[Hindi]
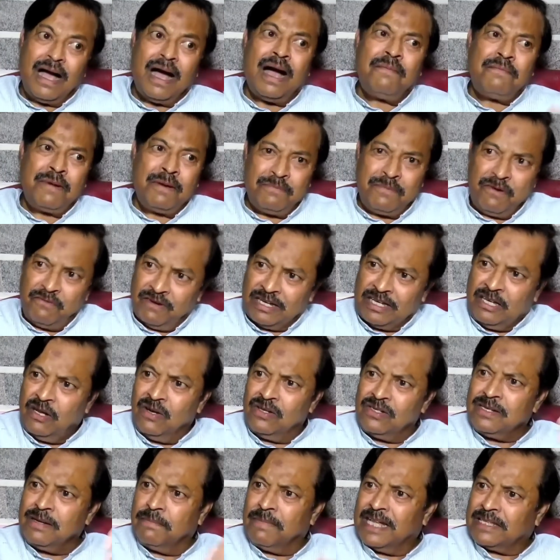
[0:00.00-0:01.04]
आप अपने
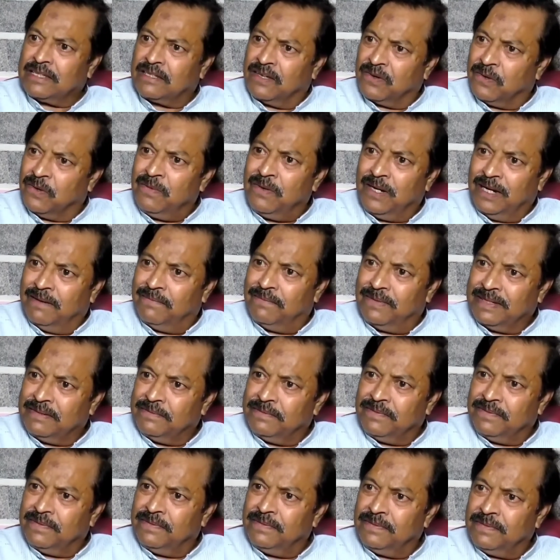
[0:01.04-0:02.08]
वकीलों से बात करो बोला मैं
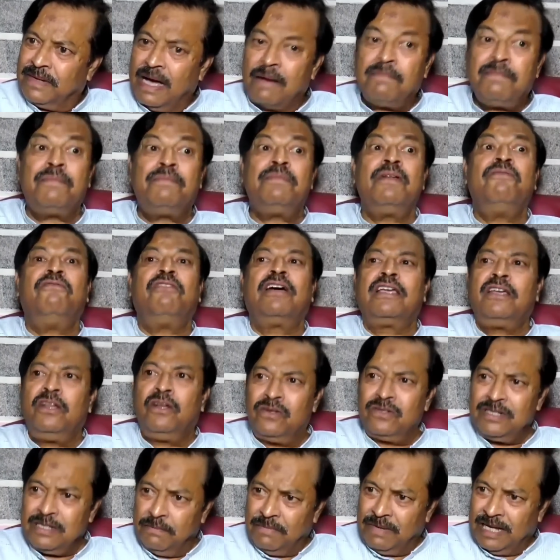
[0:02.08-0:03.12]
हम्म। आप अपने
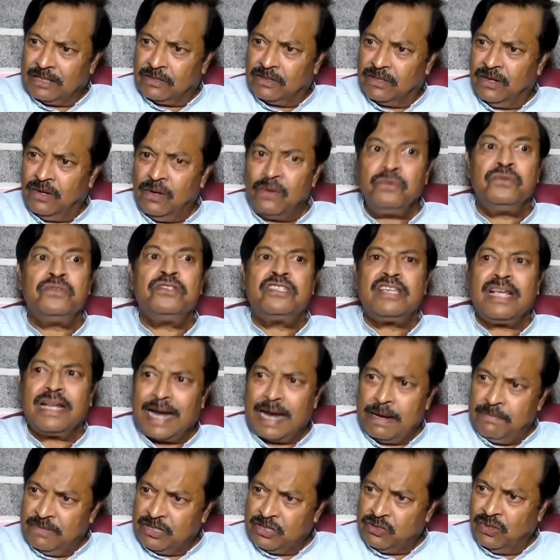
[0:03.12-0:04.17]
वकीलों से बात करो उनसे
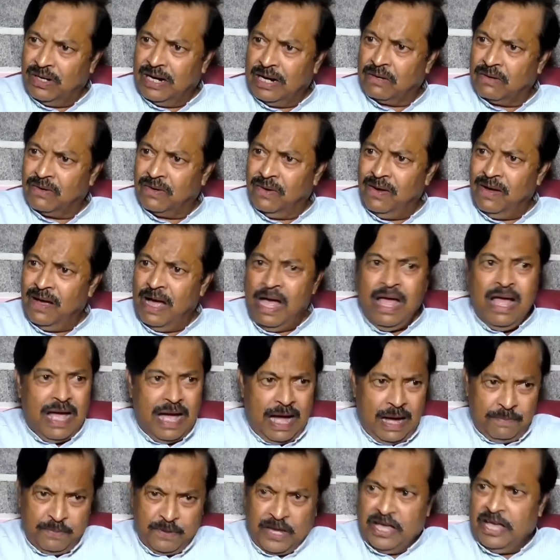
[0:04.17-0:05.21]
राय मशवरा करो
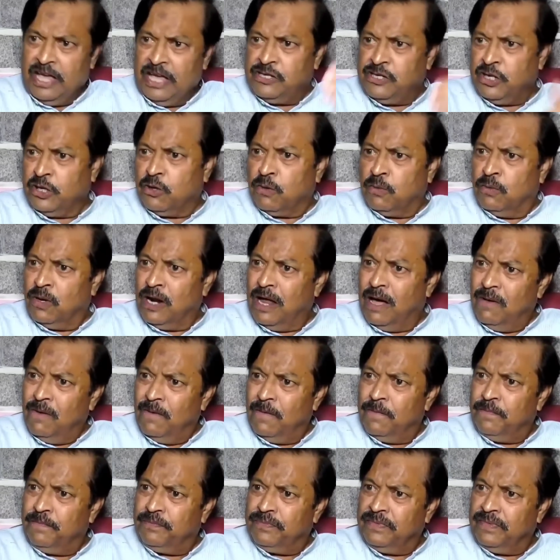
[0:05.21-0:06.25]
आपके एजी को बुलाओ
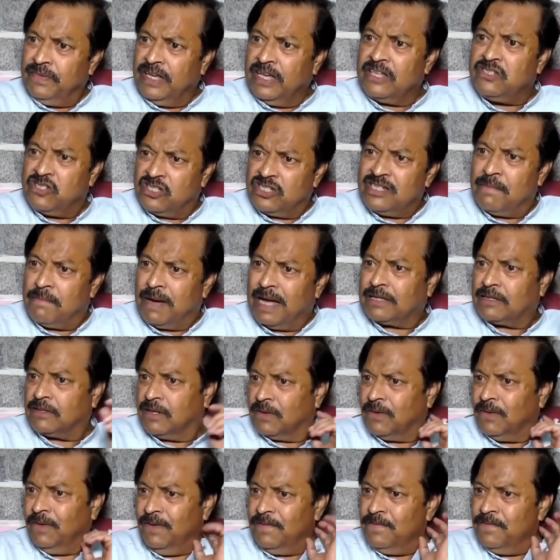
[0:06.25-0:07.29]
एजी से बात
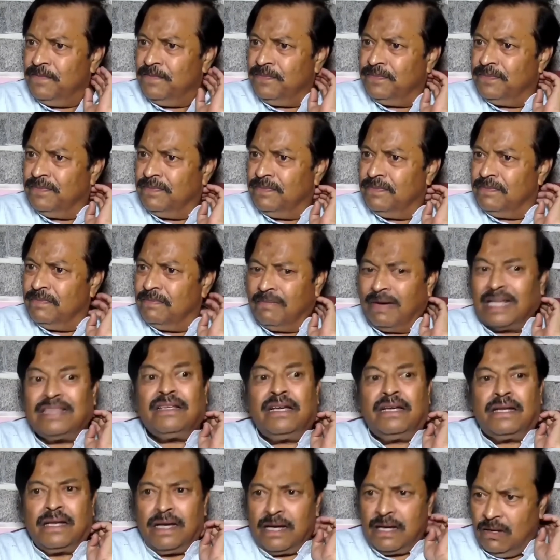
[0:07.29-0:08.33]
करो बात
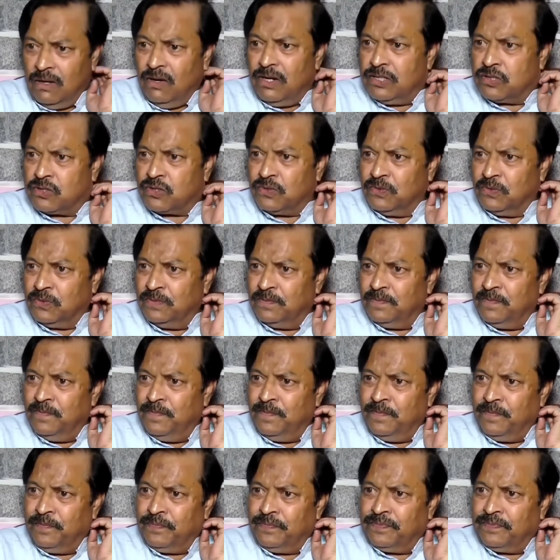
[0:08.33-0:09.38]
करके करो इसको तो
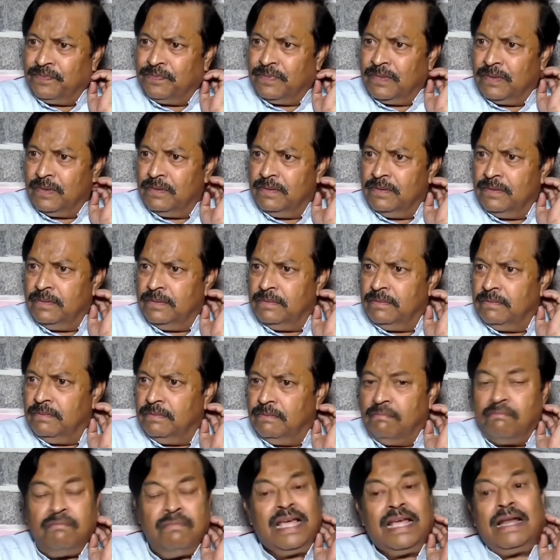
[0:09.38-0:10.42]
अभी भी आपका यही मुतालबा
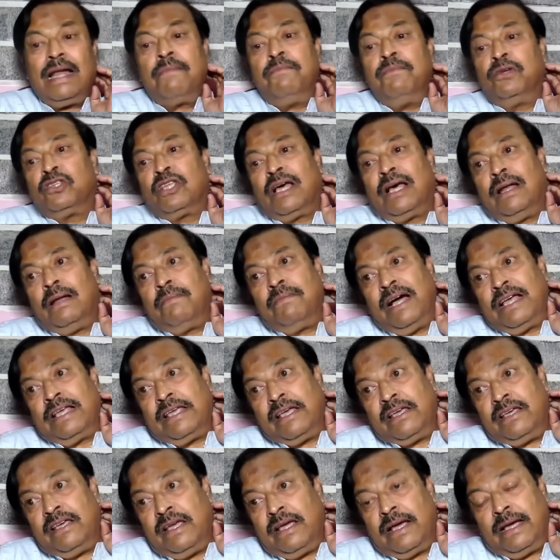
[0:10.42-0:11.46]
है मेरा मुतालबा
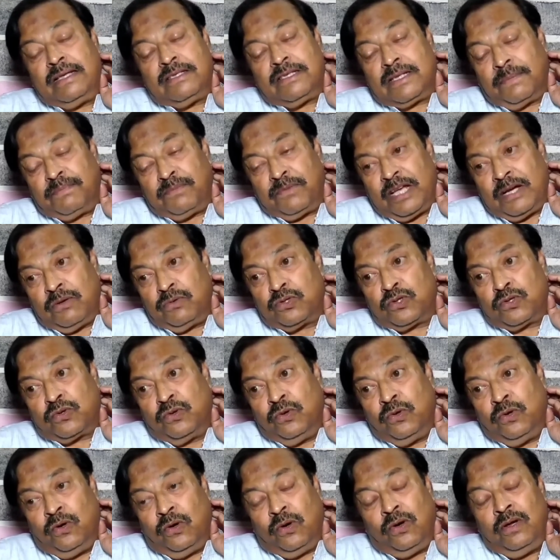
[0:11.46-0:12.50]
यही है जब तक
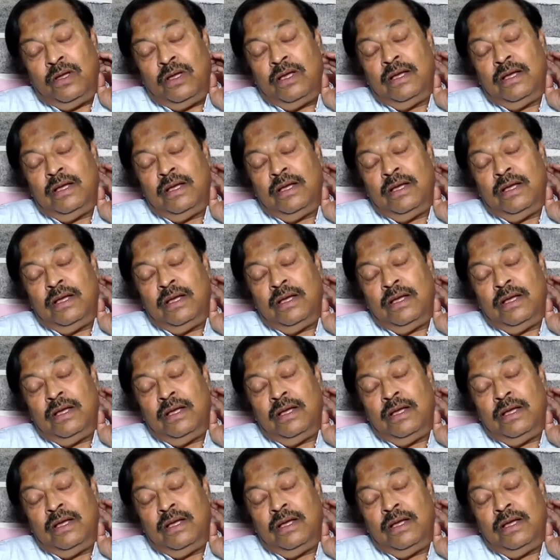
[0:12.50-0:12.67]
उसको